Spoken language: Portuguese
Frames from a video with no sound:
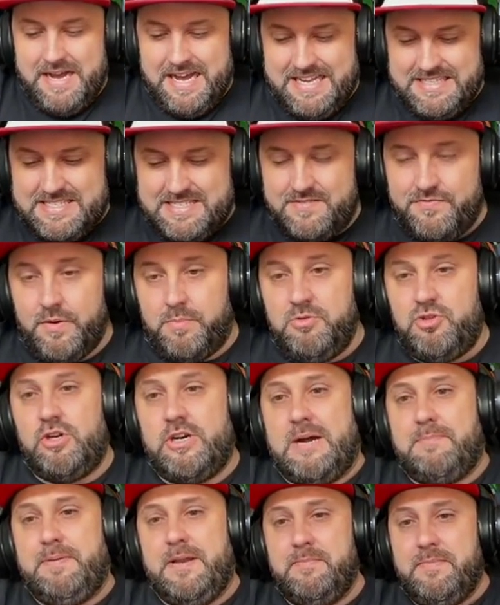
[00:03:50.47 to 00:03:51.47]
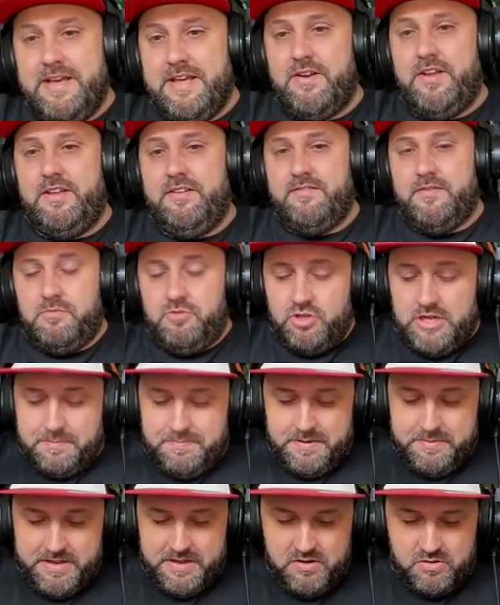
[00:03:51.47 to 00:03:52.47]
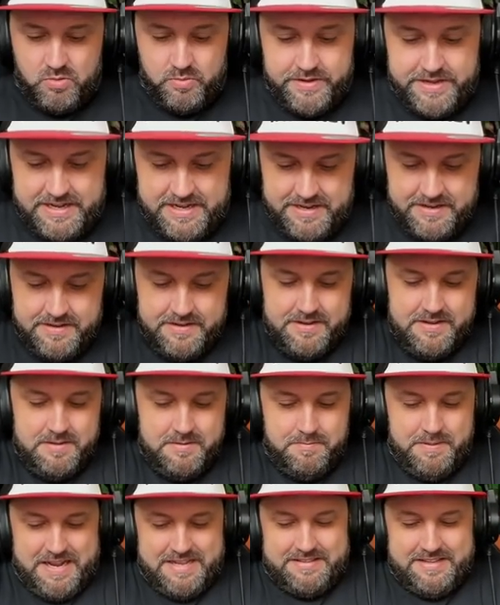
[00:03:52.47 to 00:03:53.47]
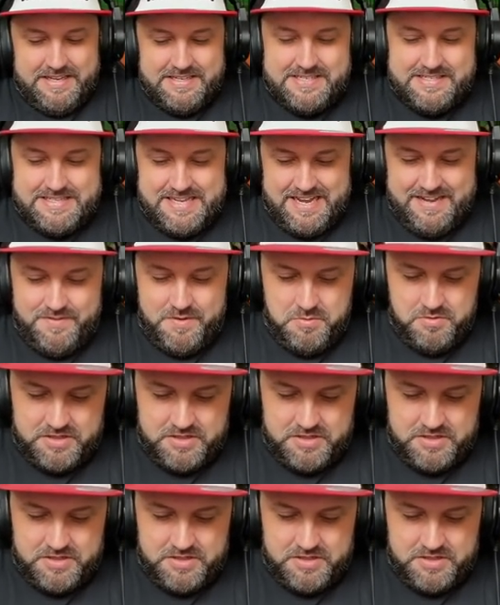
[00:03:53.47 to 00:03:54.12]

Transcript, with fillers: Mas vamos jogar primeiro, hein? Vamos jogar primeiro com ele pra testar.